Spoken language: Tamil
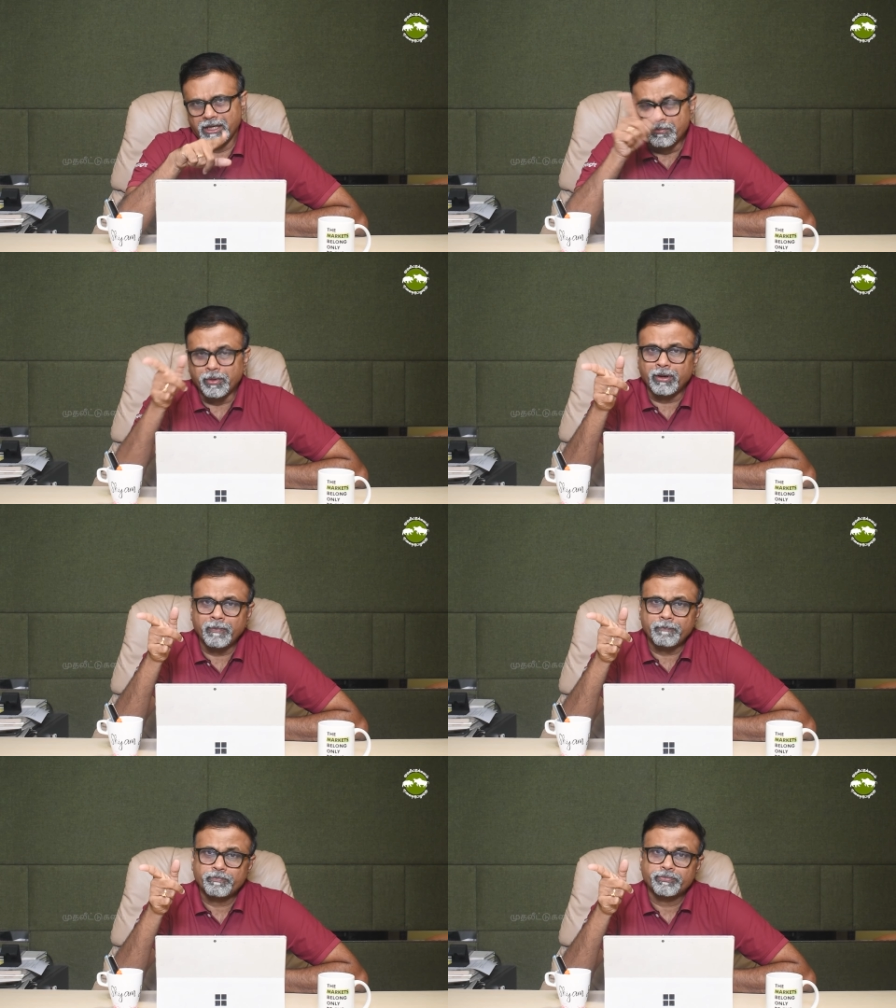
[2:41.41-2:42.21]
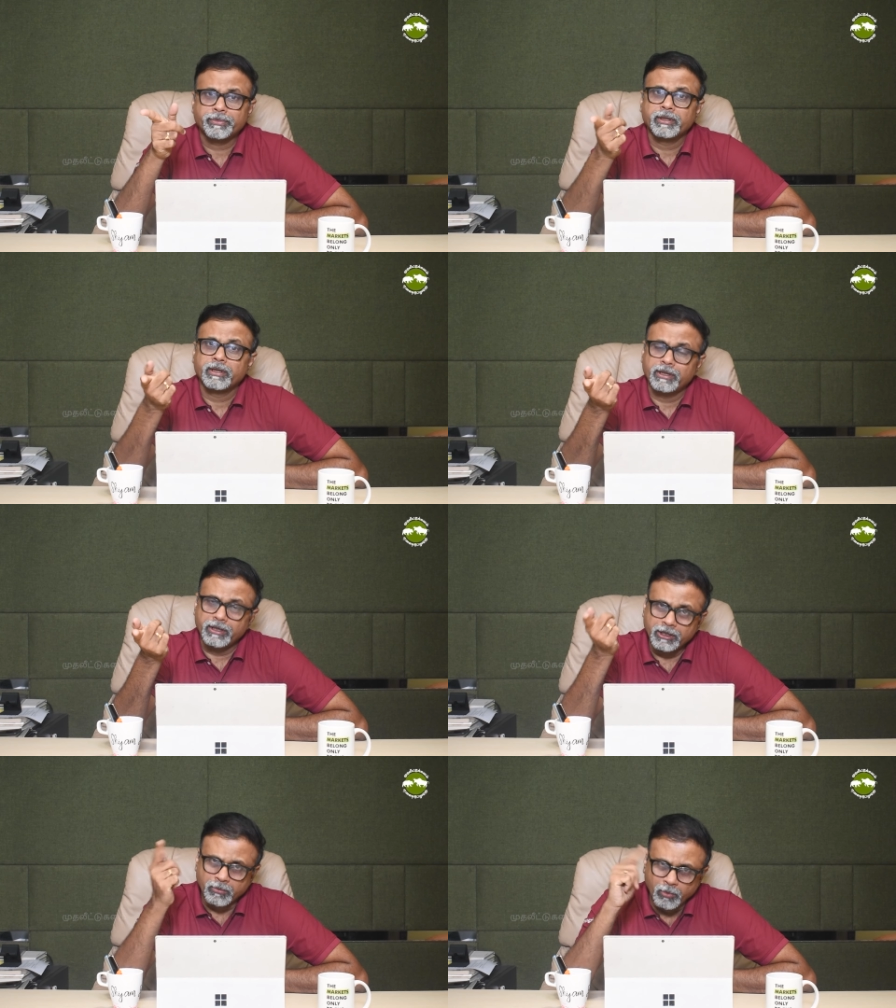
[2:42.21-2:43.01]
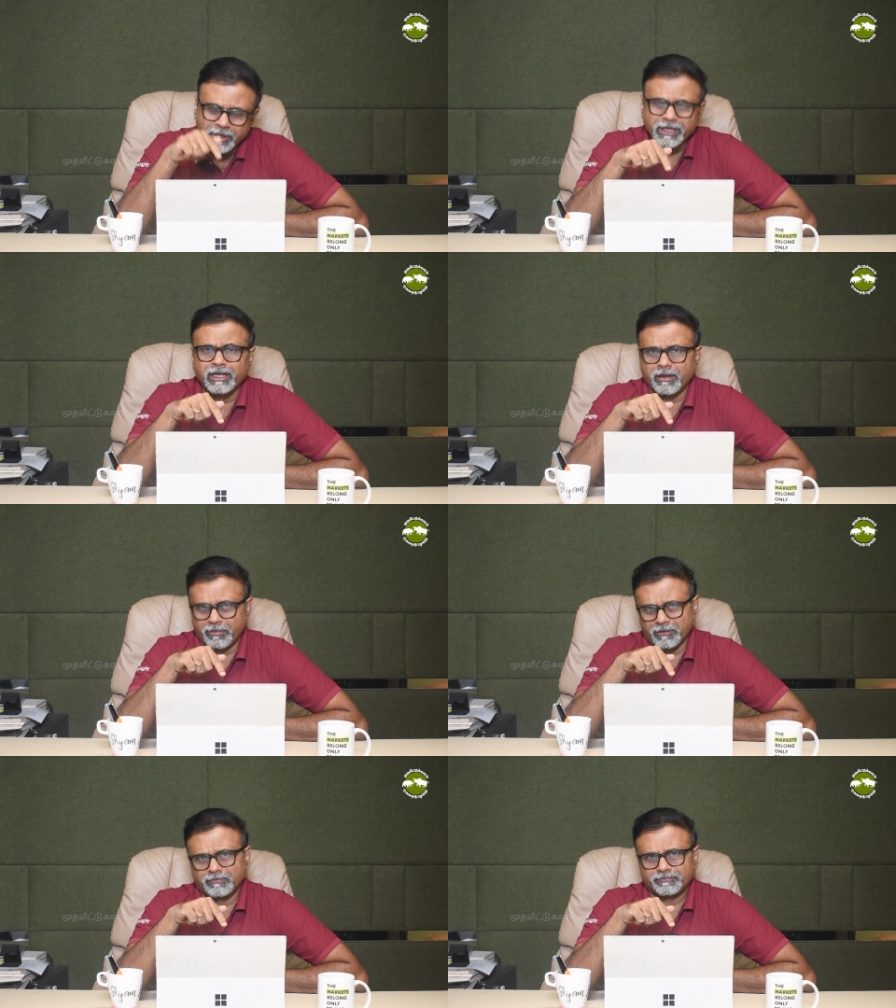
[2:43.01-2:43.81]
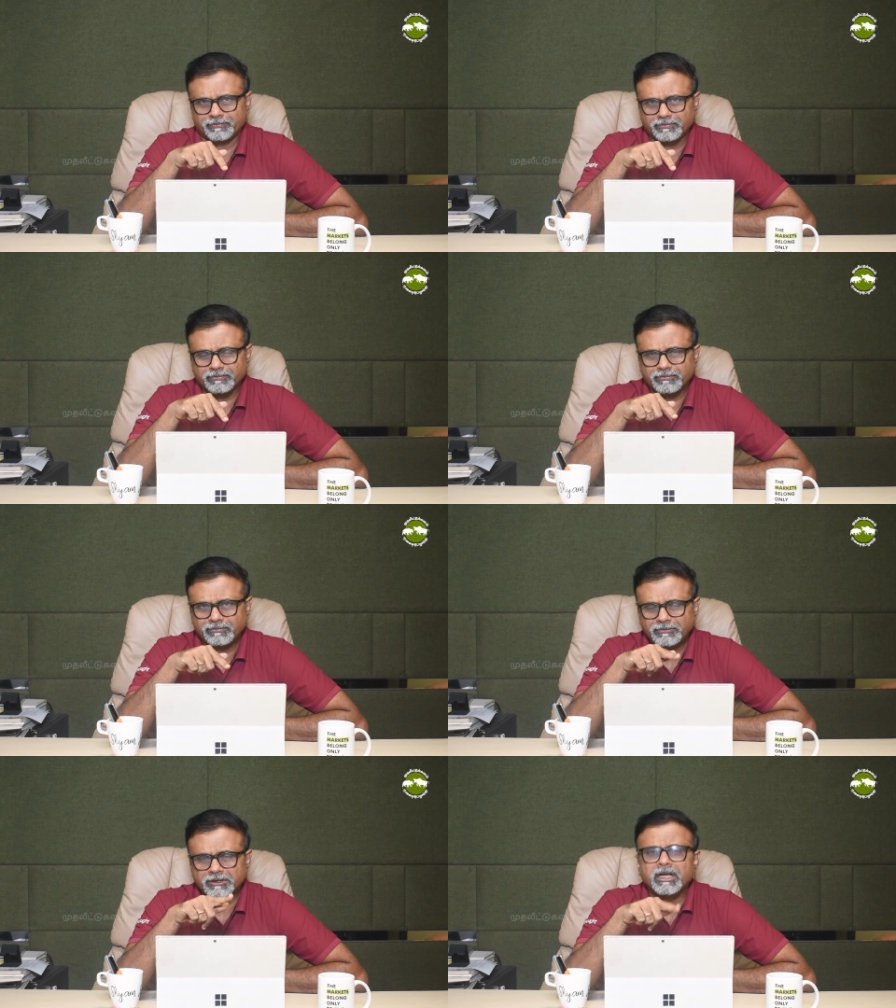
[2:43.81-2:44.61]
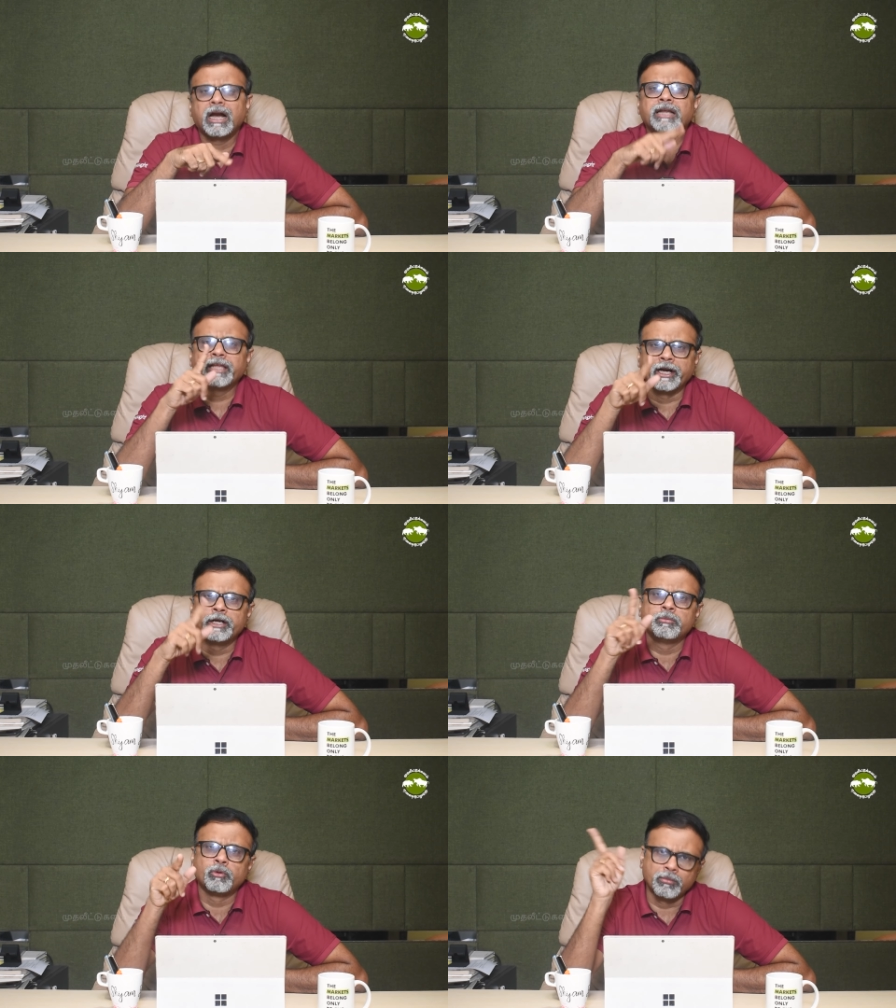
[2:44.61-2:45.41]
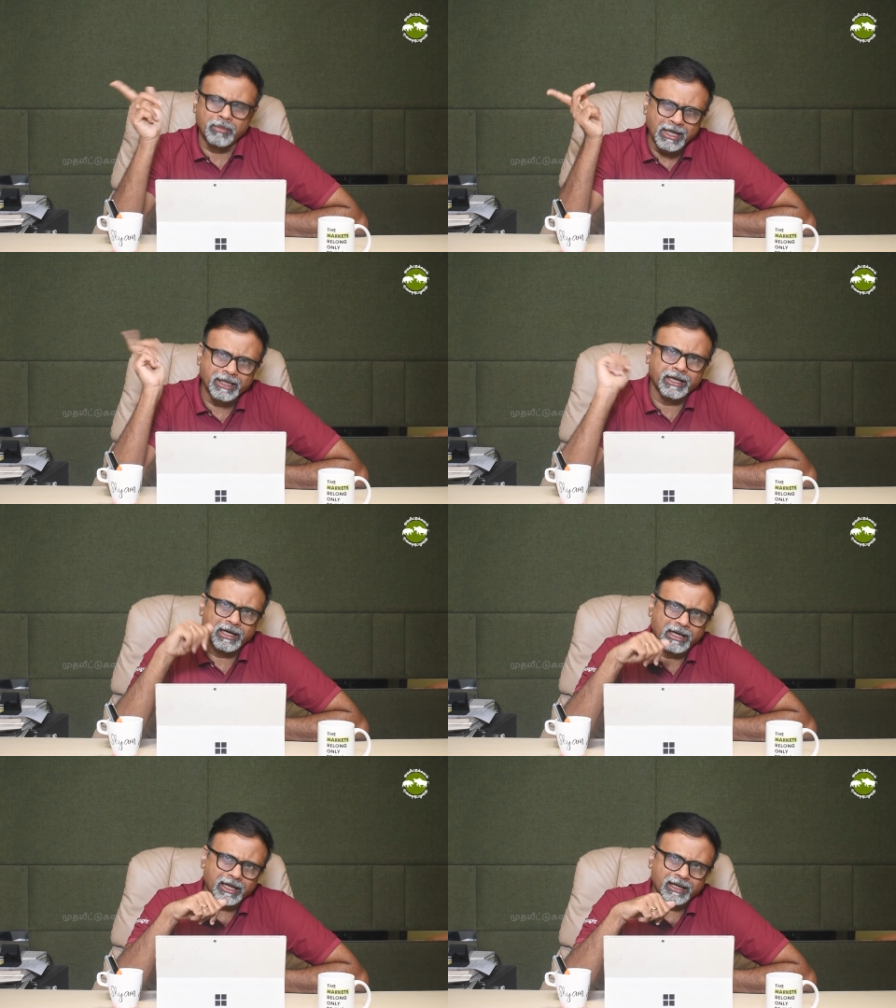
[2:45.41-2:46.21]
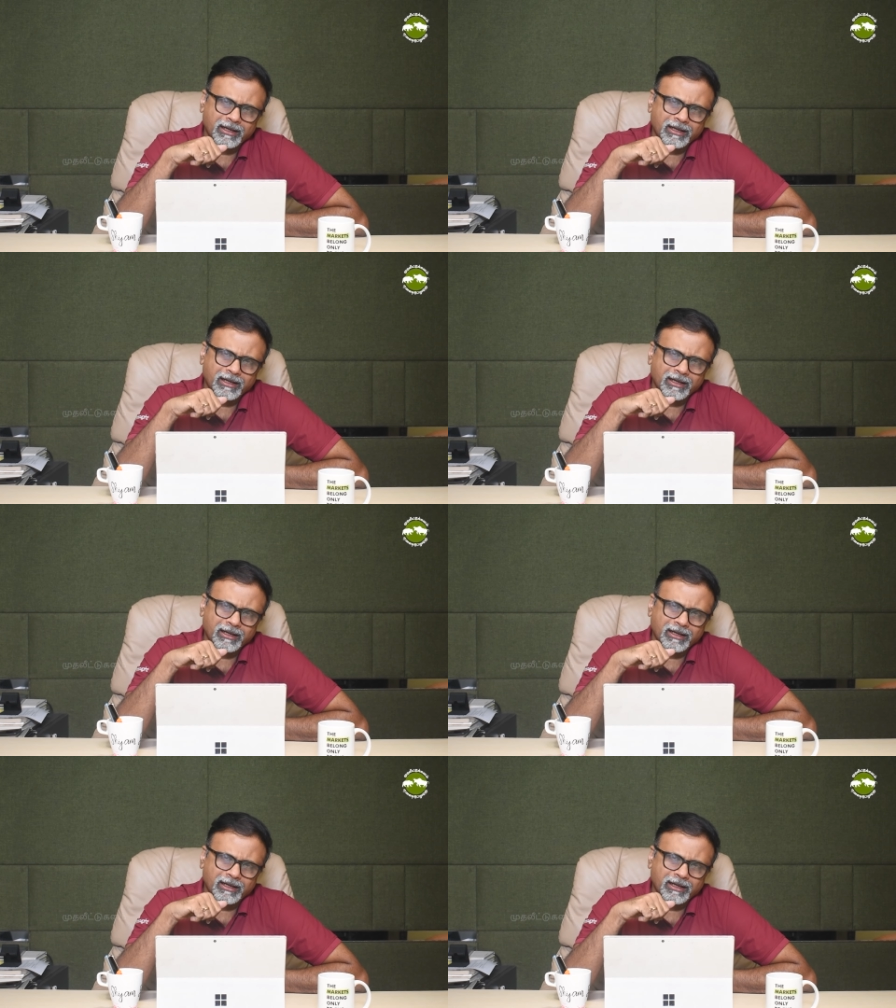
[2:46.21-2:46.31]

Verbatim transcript: இப்போ இது முடிஞ்சதுக்கு அப்புறம் அடுத்த ரெண்டு மூணு மாதங்கள்ல